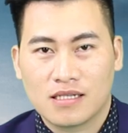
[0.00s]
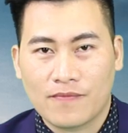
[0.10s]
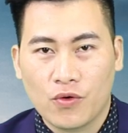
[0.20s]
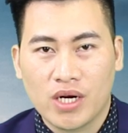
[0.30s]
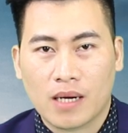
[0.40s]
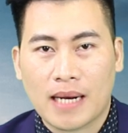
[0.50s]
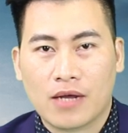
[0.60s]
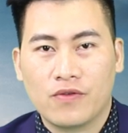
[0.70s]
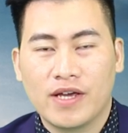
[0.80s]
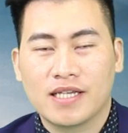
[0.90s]
Rất vui được gặp
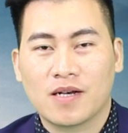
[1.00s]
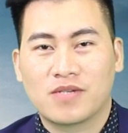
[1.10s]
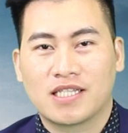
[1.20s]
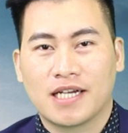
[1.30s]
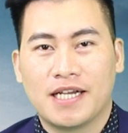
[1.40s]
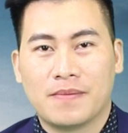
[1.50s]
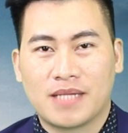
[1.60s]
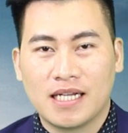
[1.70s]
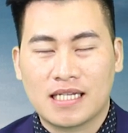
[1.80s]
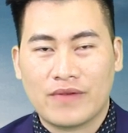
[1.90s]
lại quý vị trong chương trình điểm
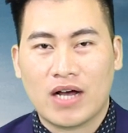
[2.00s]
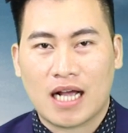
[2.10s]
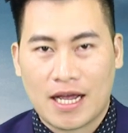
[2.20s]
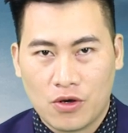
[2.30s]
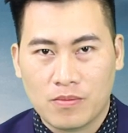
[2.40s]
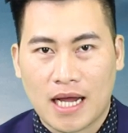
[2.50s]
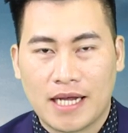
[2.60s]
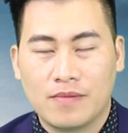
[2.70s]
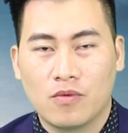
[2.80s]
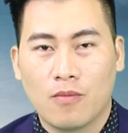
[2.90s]
tin giá vàng ngày hôm
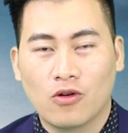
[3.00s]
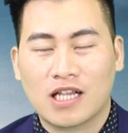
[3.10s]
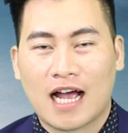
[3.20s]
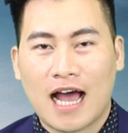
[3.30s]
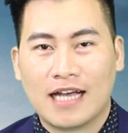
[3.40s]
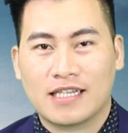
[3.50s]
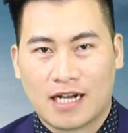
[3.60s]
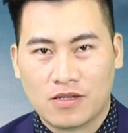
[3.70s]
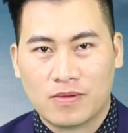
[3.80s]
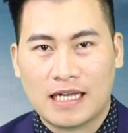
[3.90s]
nay, mùng 4 tháng 2 trên
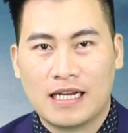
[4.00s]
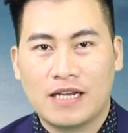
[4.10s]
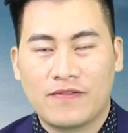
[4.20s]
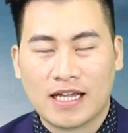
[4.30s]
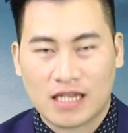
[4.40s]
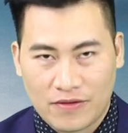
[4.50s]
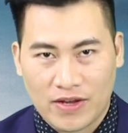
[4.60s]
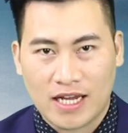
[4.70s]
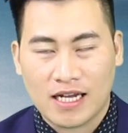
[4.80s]
kênh thông tin Invest TV.